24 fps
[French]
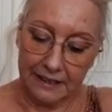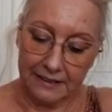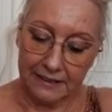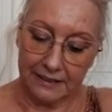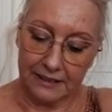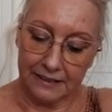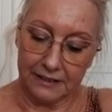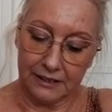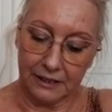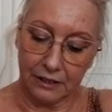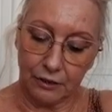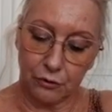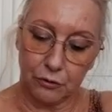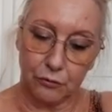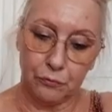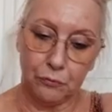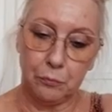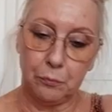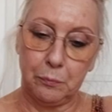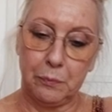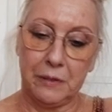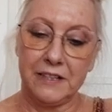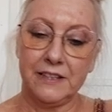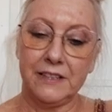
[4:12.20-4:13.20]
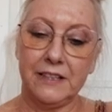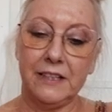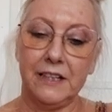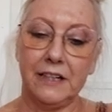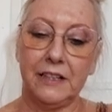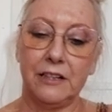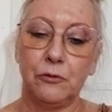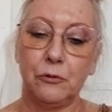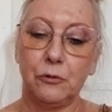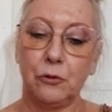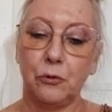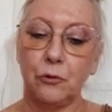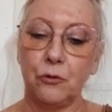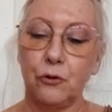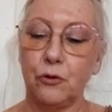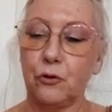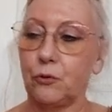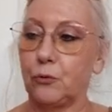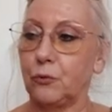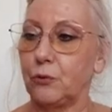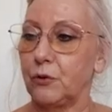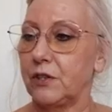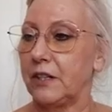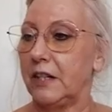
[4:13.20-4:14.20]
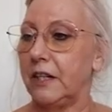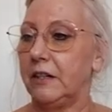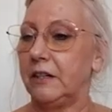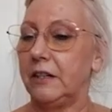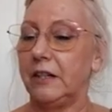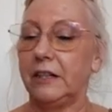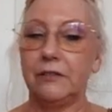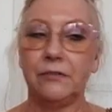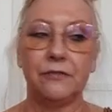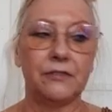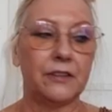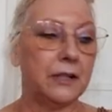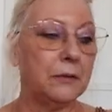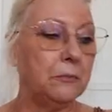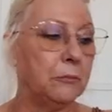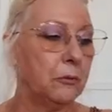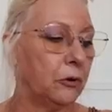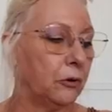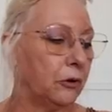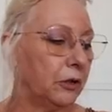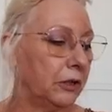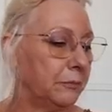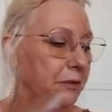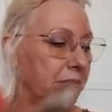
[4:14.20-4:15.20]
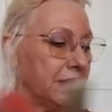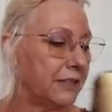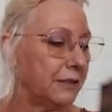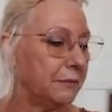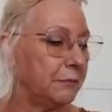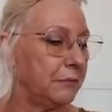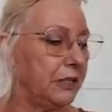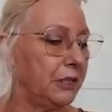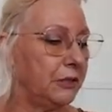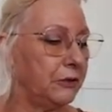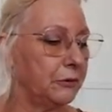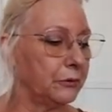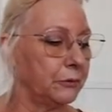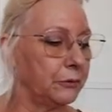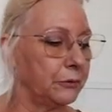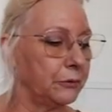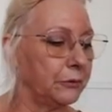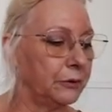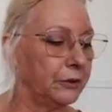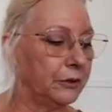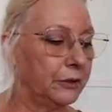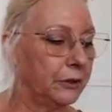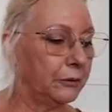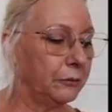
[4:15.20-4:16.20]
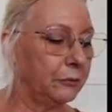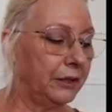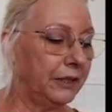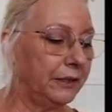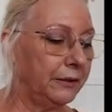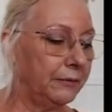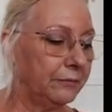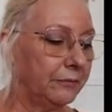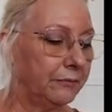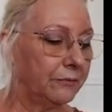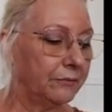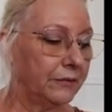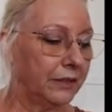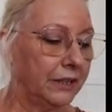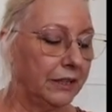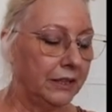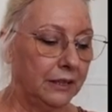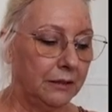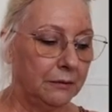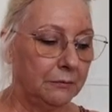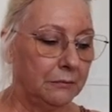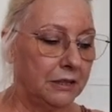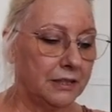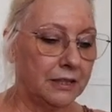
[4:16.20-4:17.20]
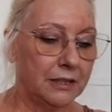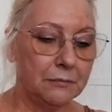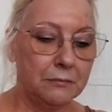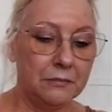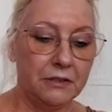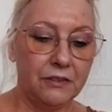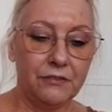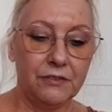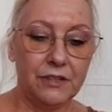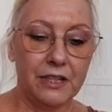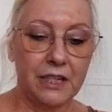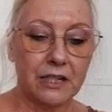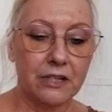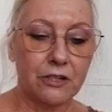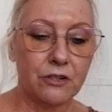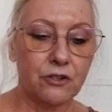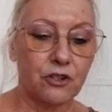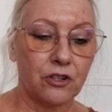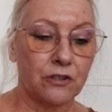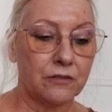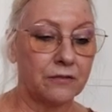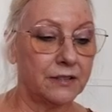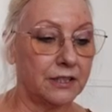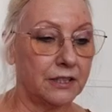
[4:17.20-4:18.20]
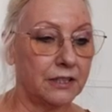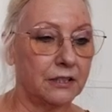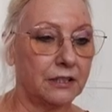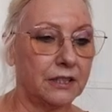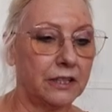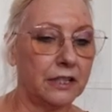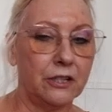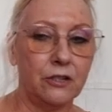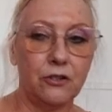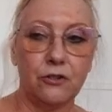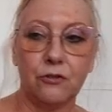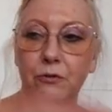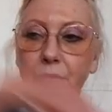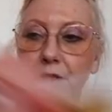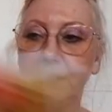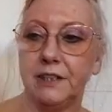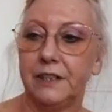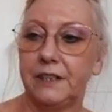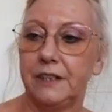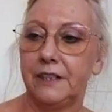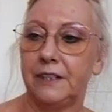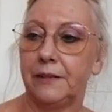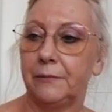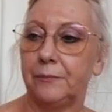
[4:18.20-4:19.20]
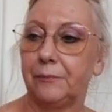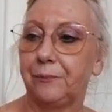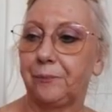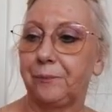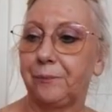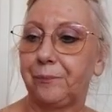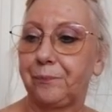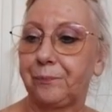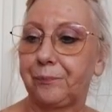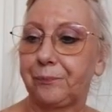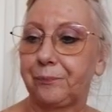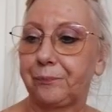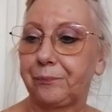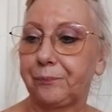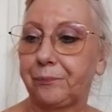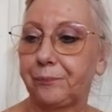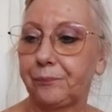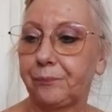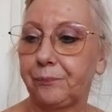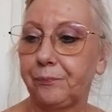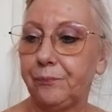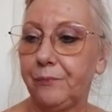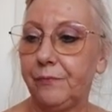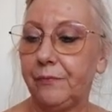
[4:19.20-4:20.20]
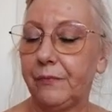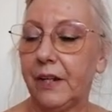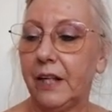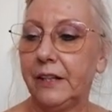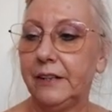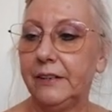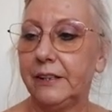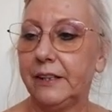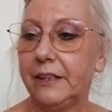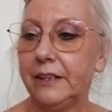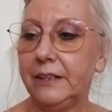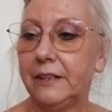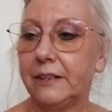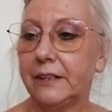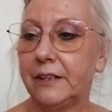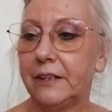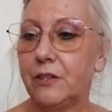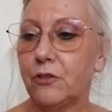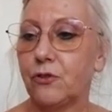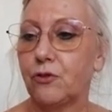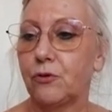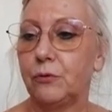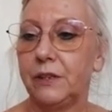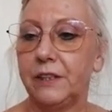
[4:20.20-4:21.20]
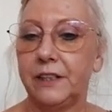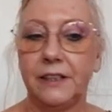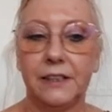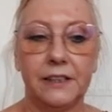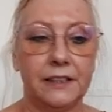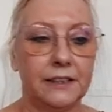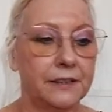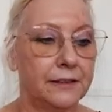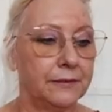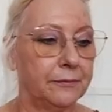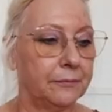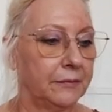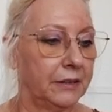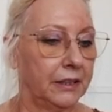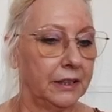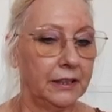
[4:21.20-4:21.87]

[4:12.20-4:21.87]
C'est-à-dire que vous passez à autre chose, là. Hein, vraiment, mes amis. Euh, ouais. Mes amis vierges, c'est très joli. Très, très joli.